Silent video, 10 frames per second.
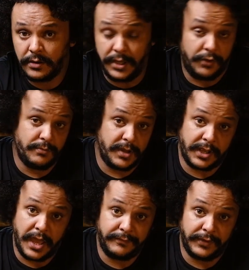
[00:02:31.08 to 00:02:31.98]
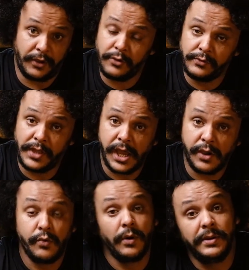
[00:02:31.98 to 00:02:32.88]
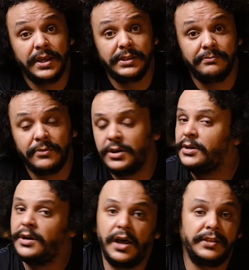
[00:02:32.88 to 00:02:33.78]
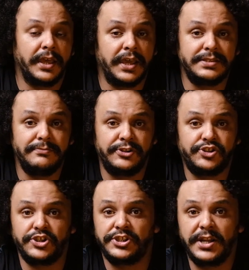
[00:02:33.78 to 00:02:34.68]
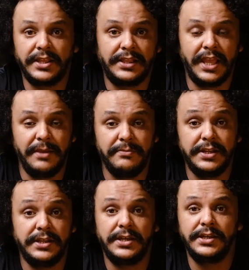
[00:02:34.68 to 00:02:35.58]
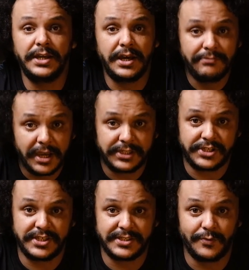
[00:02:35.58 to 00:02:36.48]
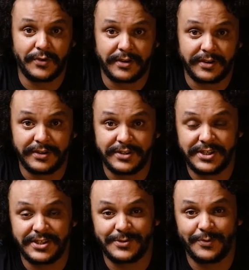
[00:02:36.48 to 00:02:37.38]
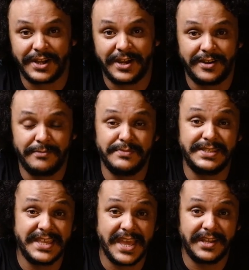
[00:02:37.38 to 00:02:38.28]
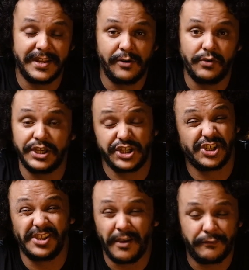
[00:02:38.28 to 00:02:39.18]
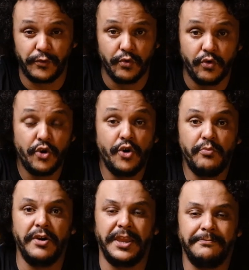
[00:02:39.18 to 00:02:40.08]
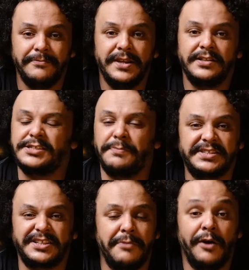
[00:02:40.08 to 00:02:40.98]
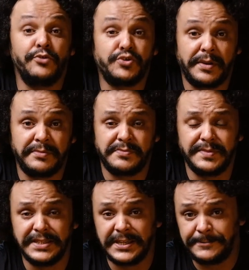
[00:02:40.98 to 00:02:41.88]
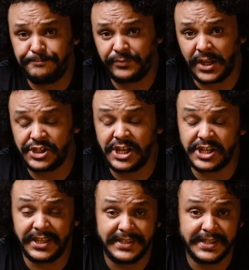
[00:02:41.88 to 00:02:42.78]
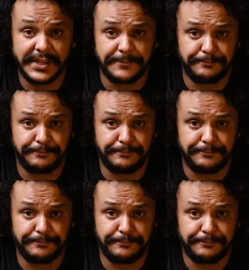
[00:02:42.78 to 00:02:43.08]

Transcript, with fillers: غير هما راك عارفين القروده هو بنادم انقز من الشجره تلاح من هنايا ما قدرش يصور شي تصويره مزيانه ولا كيشدها فلو مهم تبرزت معاهم وتبرمج مزيان اش قالش غادي ندير